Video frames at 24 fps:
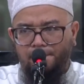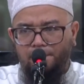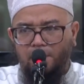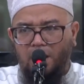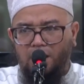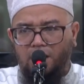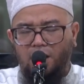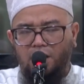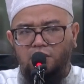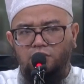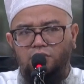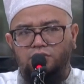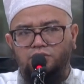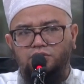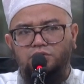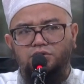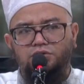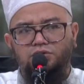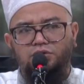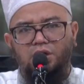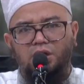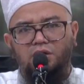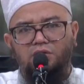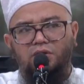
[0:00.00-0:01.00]
Bahkan rasul
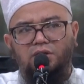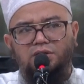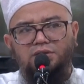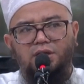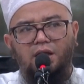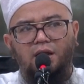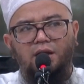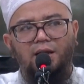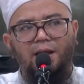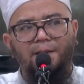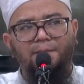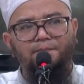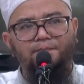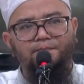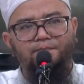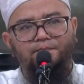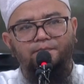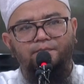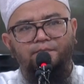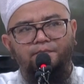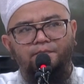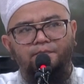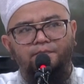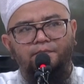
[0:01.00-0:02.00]
SAW
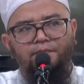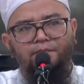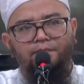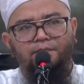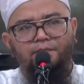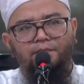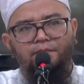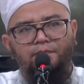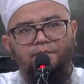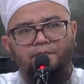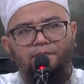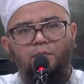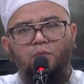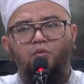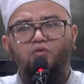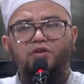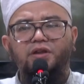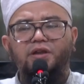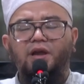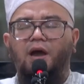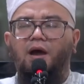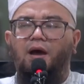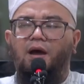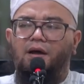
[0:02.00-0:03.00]

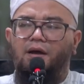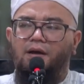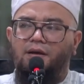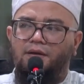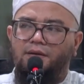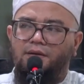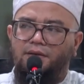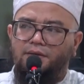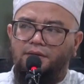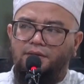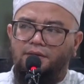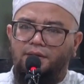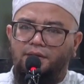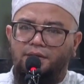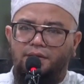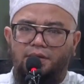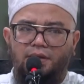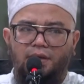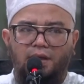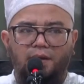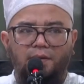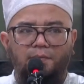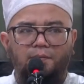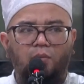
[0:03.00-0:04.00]
punya
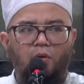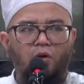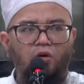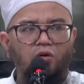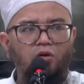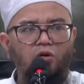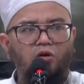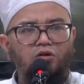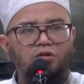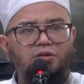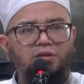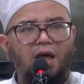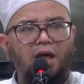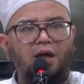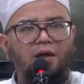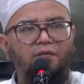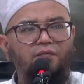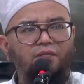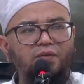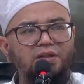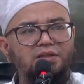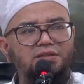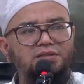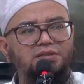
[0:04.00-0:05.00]
ya pondok
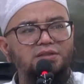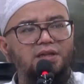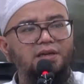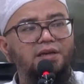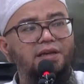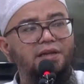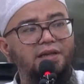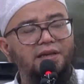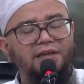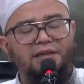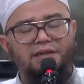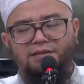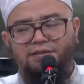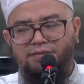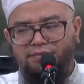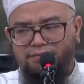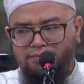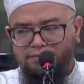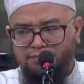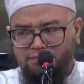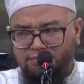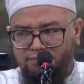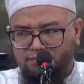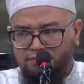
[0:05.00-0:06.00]
tahfid sendiri.
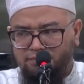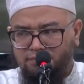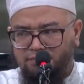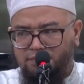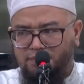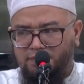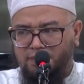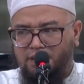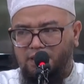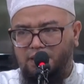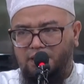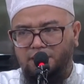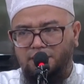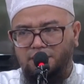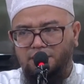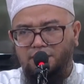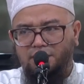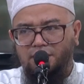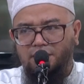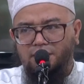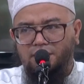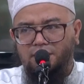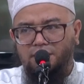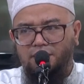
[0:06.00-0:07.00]
Ya,
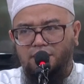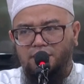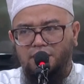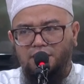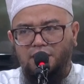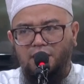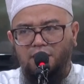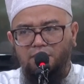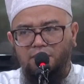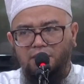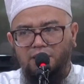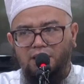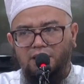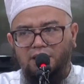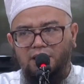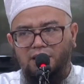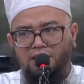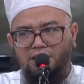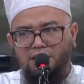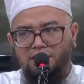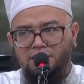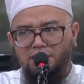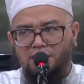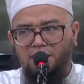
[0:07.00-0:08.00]
kita
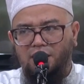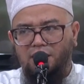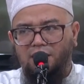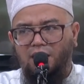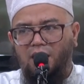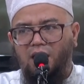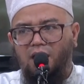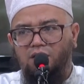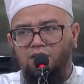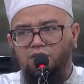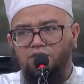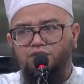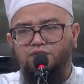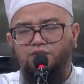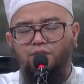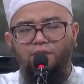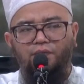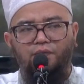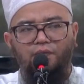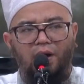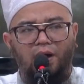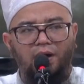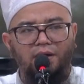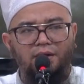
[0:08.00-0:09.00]
mengenalnya dengan ahlu
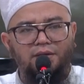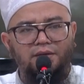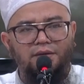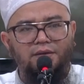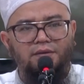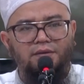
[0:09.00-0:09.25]
sufa